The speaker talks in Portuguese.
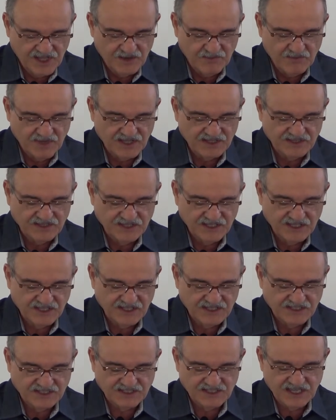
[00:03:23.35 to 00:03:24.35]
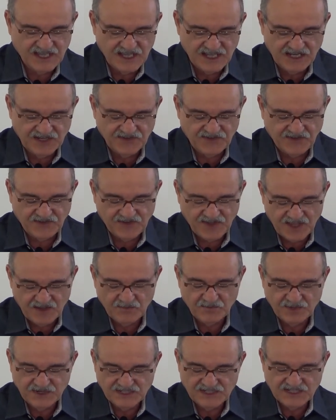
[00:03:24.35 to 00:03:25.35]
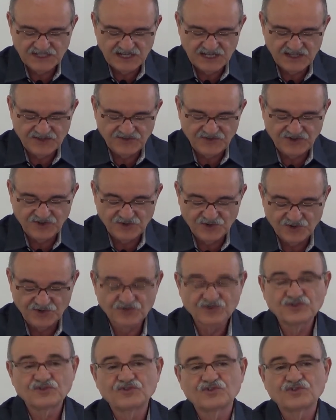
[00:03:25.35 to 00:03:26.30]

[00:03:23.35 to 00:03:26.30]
mantinha-se ele sempre silencioso